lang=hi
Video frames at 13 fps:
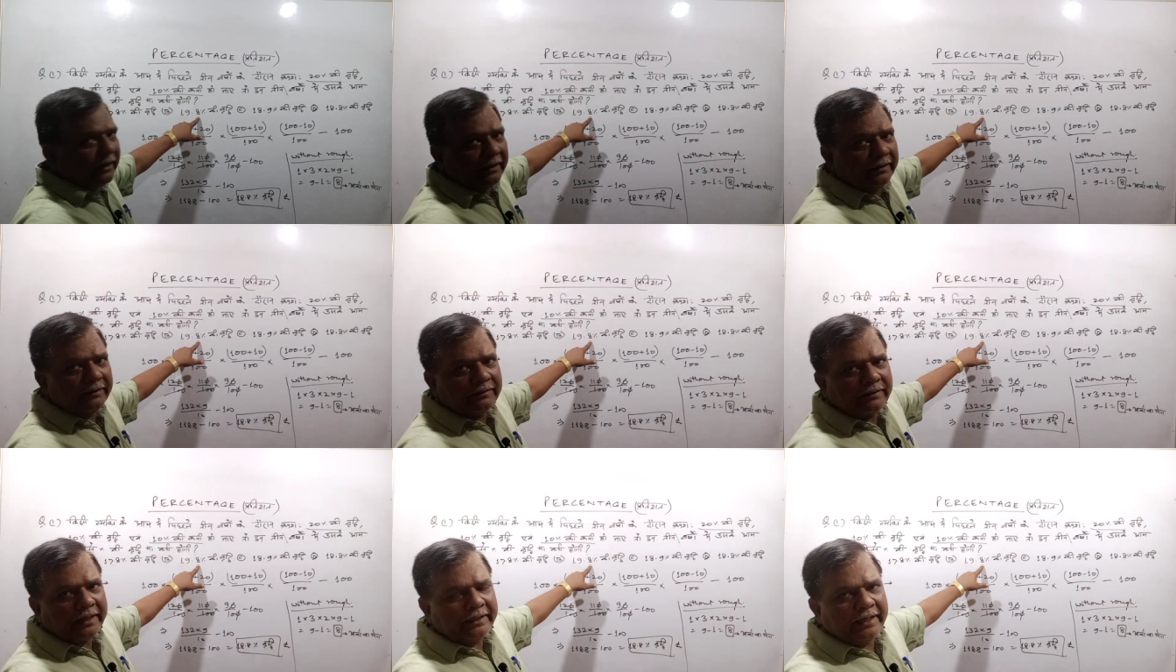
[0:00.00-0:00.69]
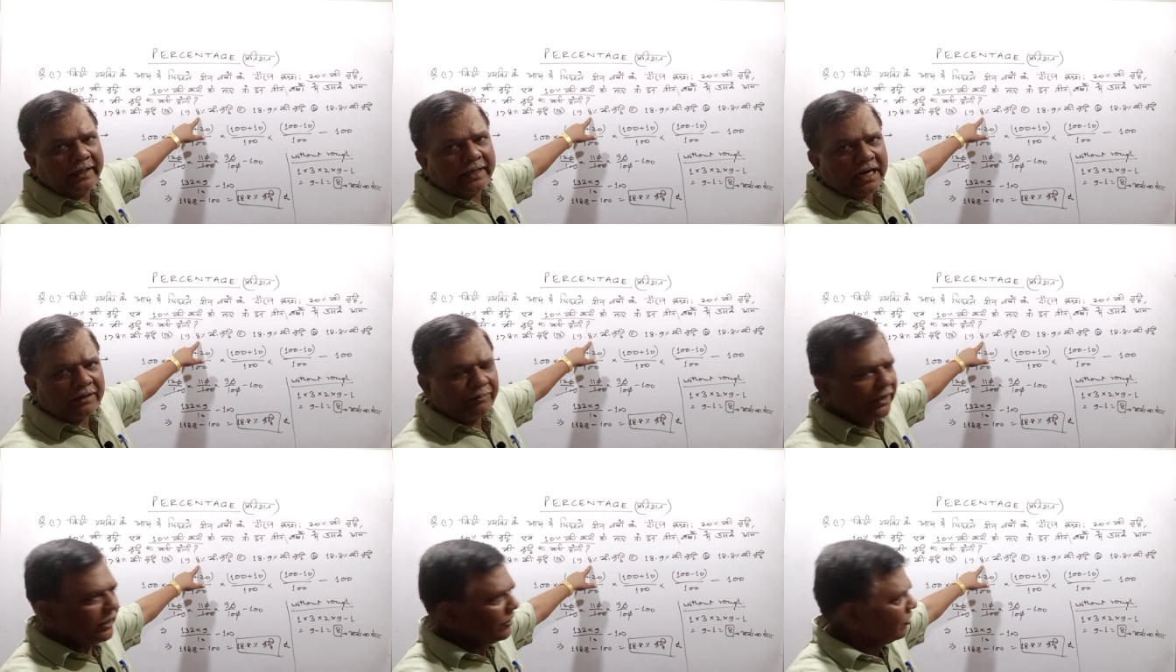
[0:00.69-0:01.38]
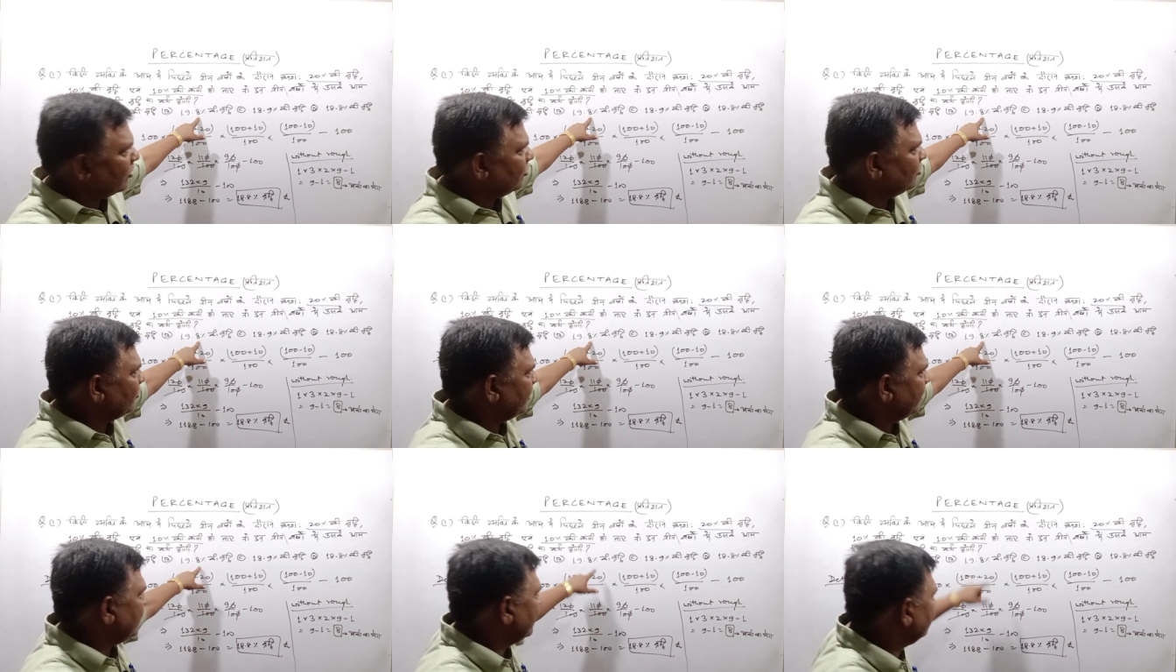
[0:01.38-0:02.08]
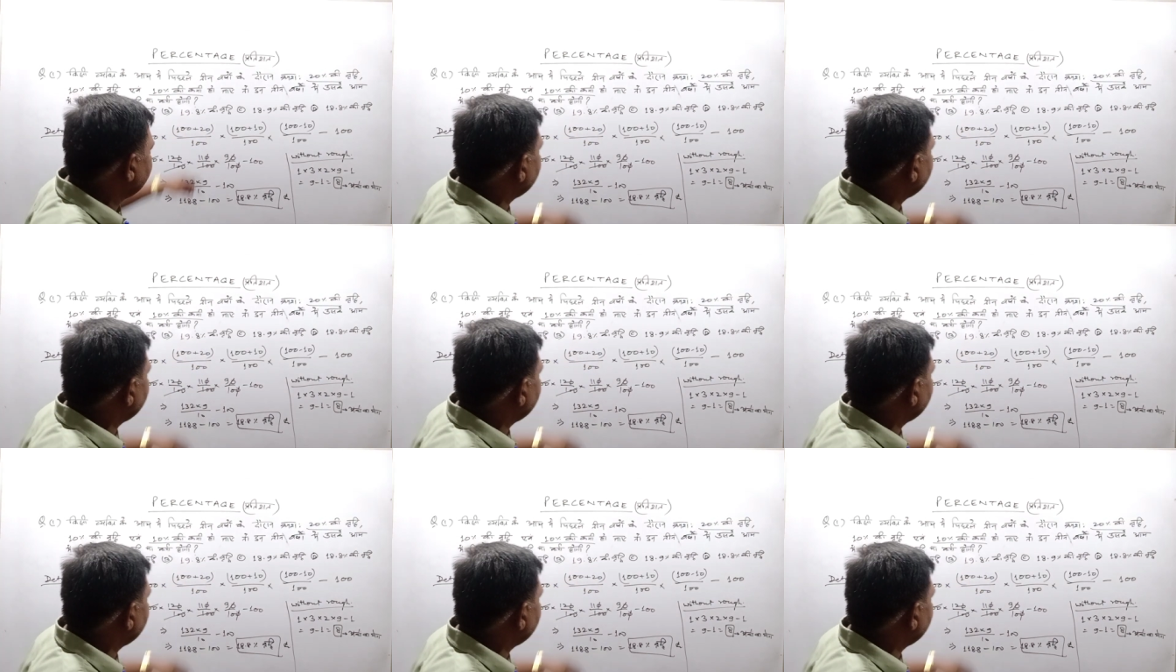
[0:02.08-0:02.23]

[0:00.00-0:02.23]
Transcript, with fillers: यानी एक आठ मिलके नौ हो गया